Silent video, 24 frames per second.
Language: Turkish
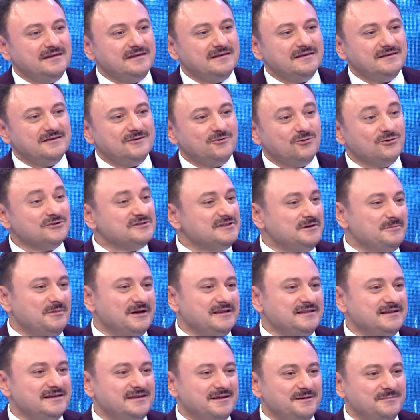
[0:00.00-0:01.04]
E, o
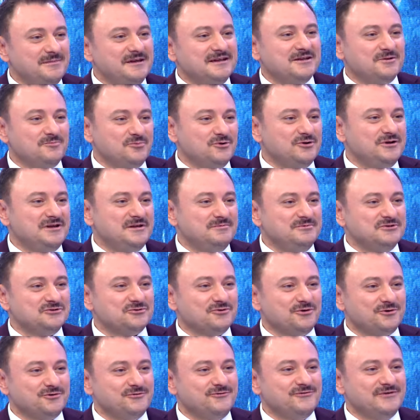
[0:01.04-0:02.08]
zaman da demek ki böyle bir
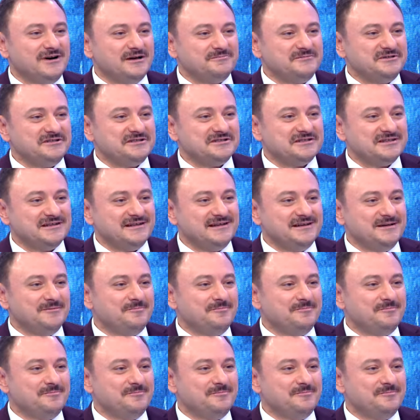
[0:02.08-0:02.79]
sorun varmış